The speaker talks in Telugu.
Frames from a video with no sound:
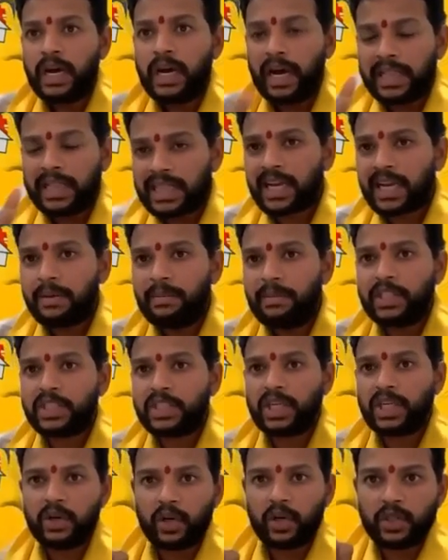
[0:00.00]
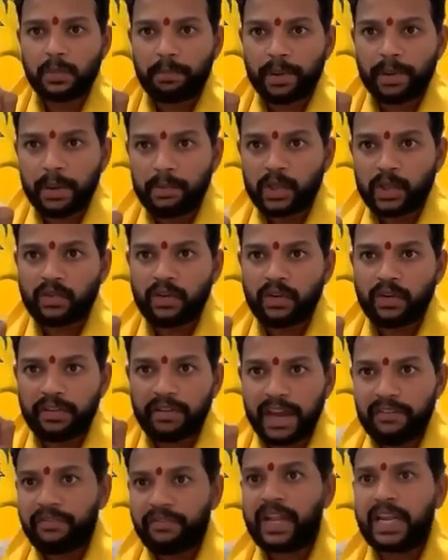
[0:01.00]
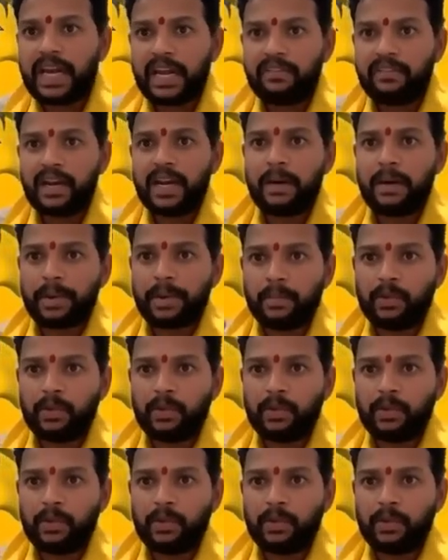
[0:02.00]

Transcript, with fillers: అంతకు మించి ఈ రోజు ప్రభుత్వ వైఫల్యాల వల్ల